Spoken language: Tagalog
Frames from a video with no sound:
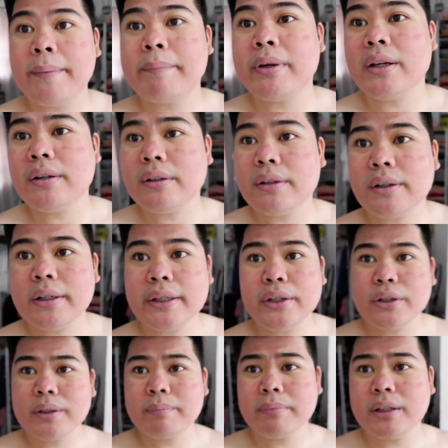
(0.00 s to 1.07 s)
Pero
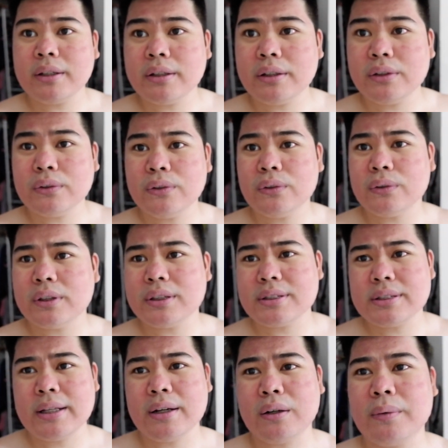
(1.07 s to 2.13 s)
ngayon, may
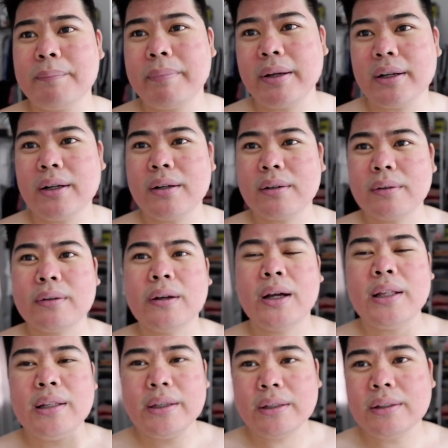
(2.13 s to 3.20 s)
nanonotice na akong parang
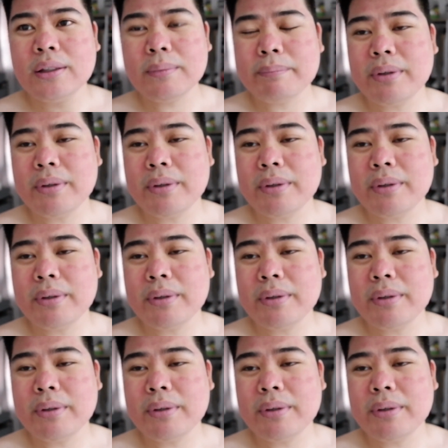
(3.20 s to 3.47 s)
a little